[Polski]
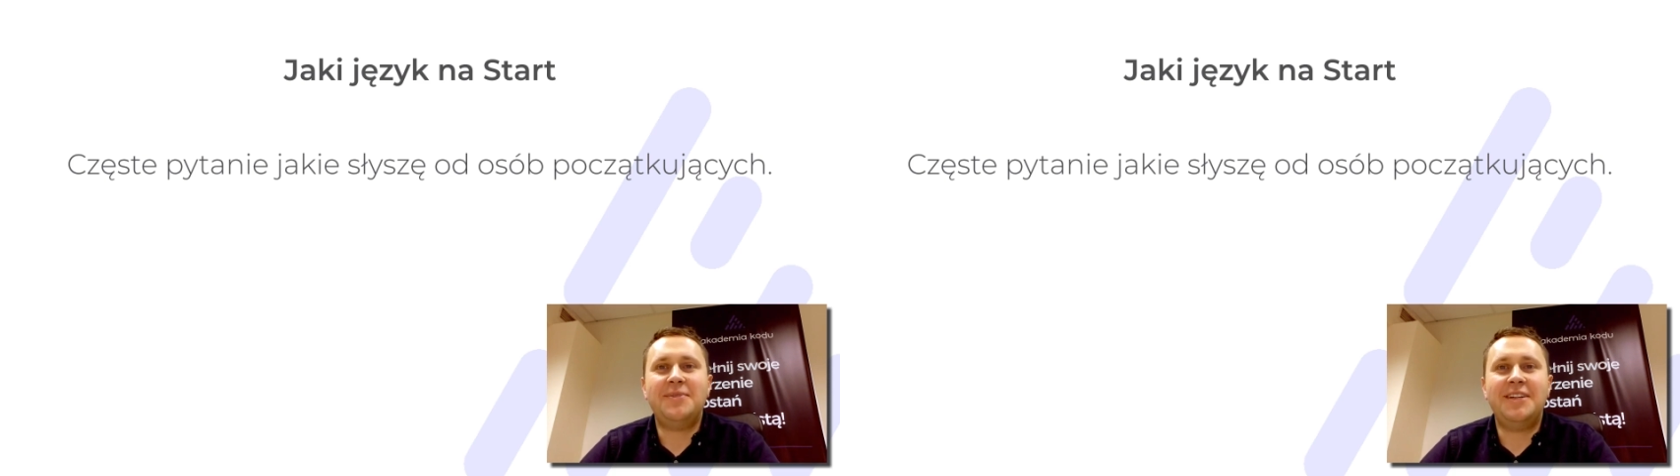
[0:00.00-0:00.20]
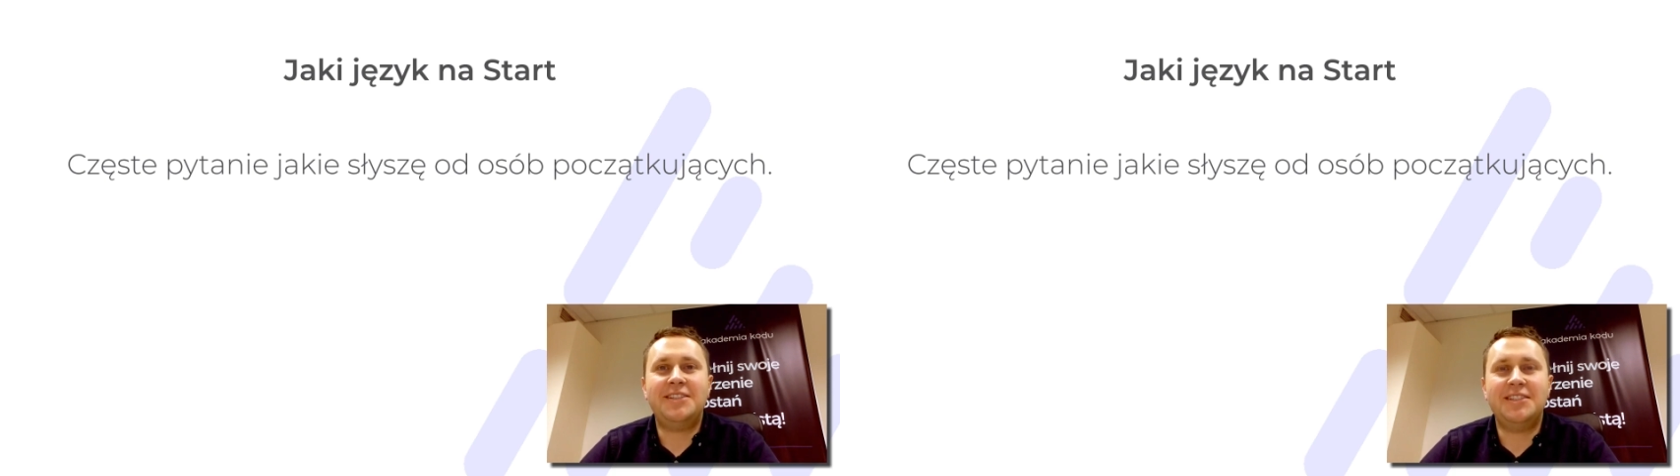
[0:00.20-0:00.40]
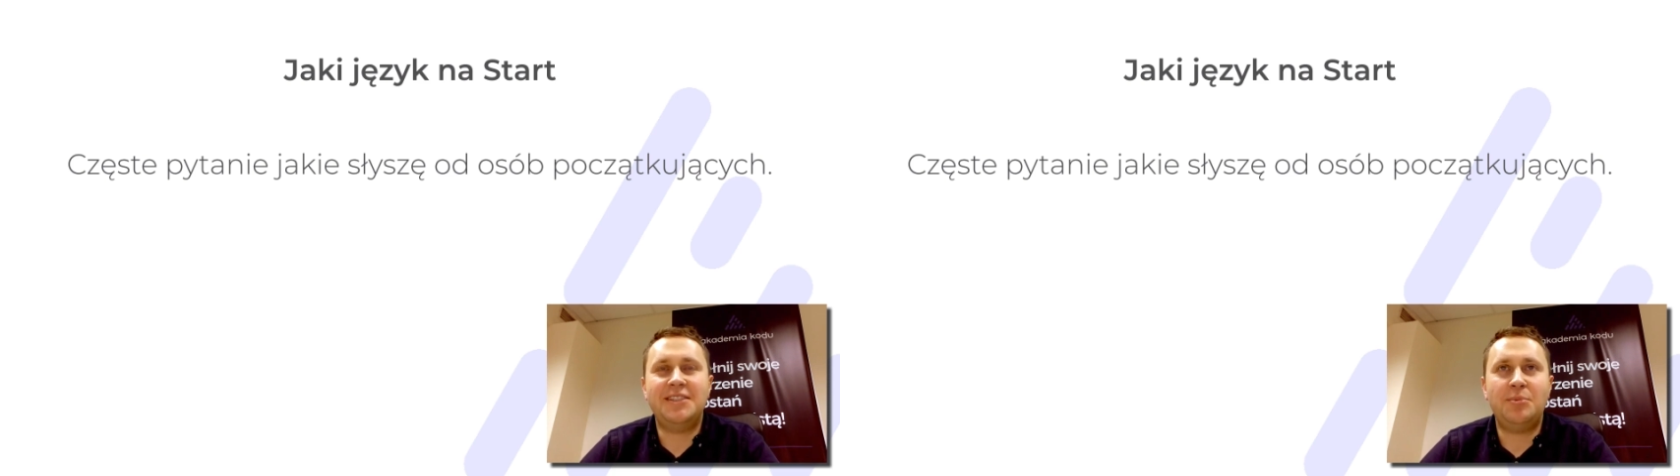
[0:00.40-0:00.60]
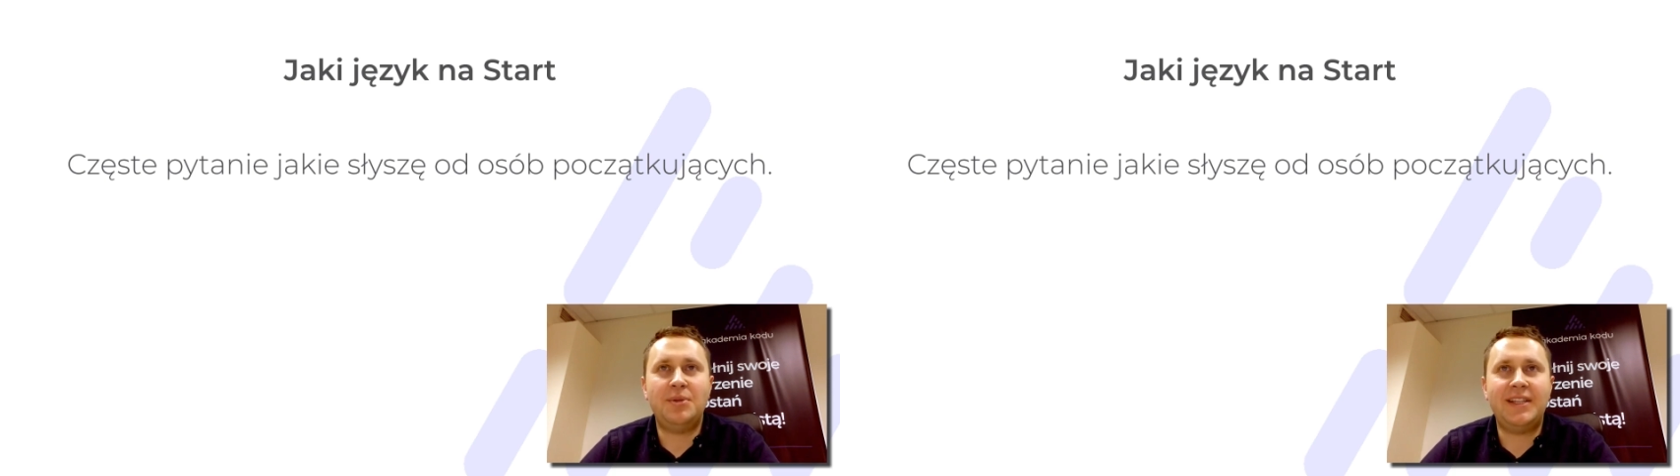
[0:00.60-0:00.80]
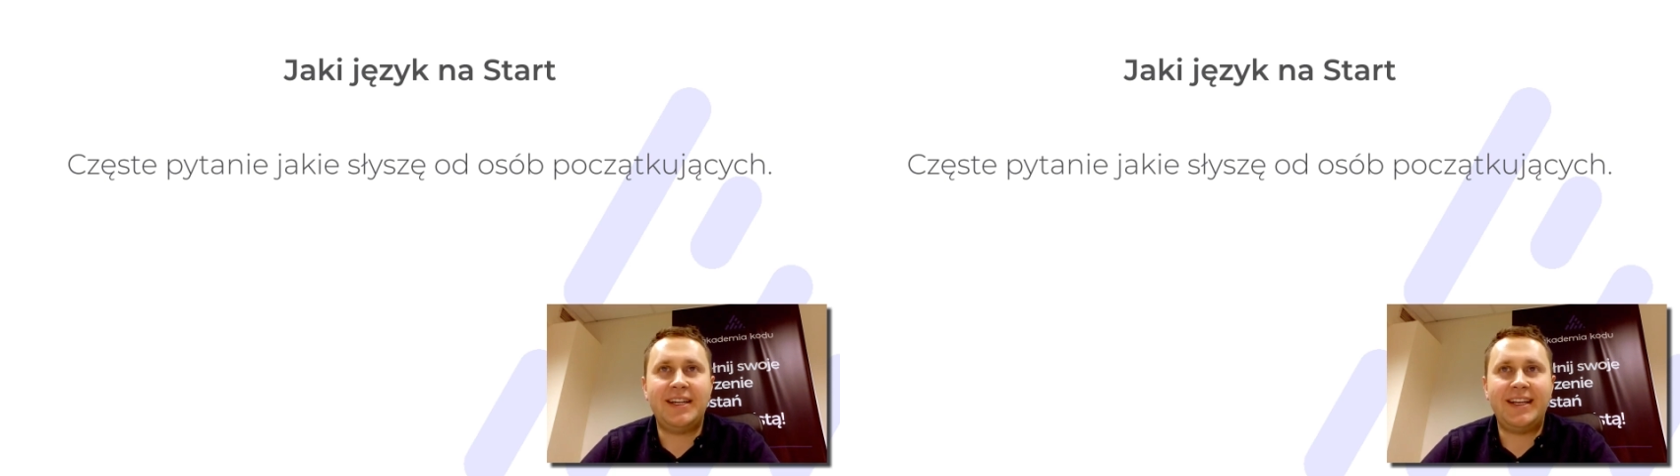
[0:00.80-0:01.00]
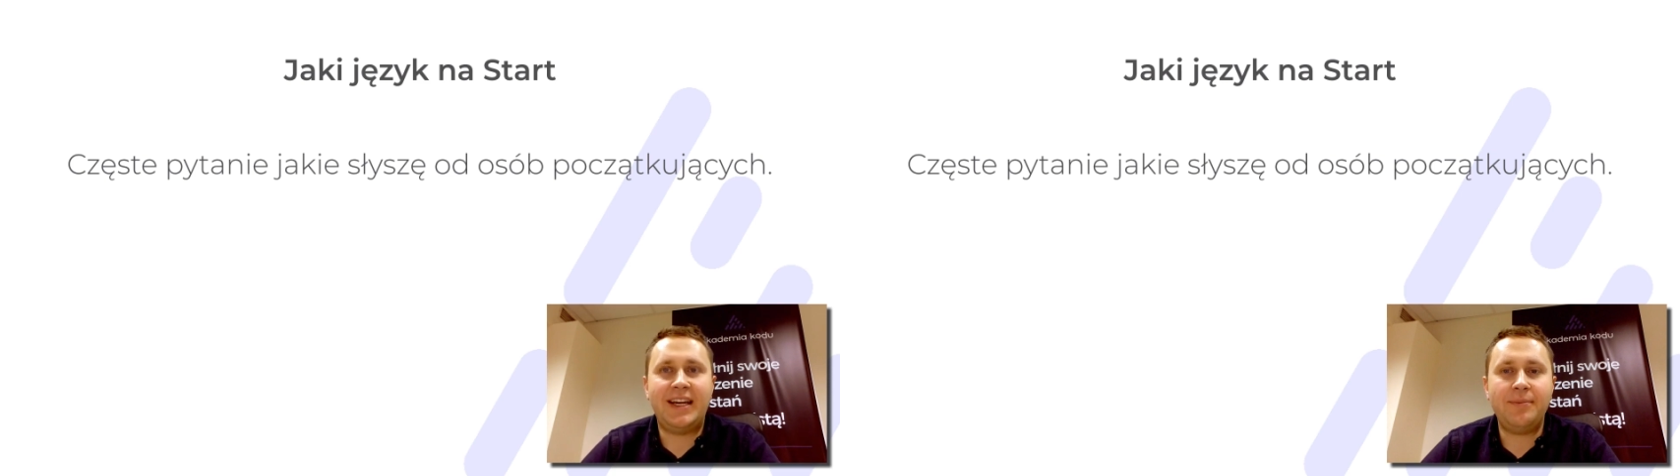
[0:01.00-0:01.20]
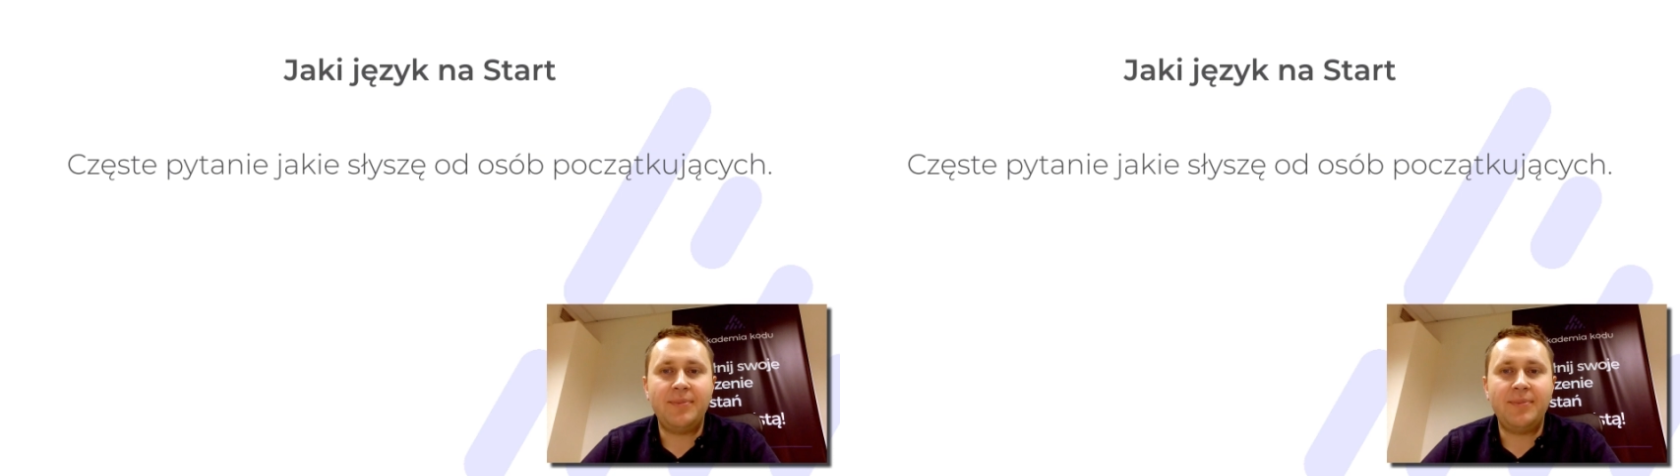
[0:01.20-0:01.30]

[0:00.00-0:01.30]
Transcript: e, częste pytanie.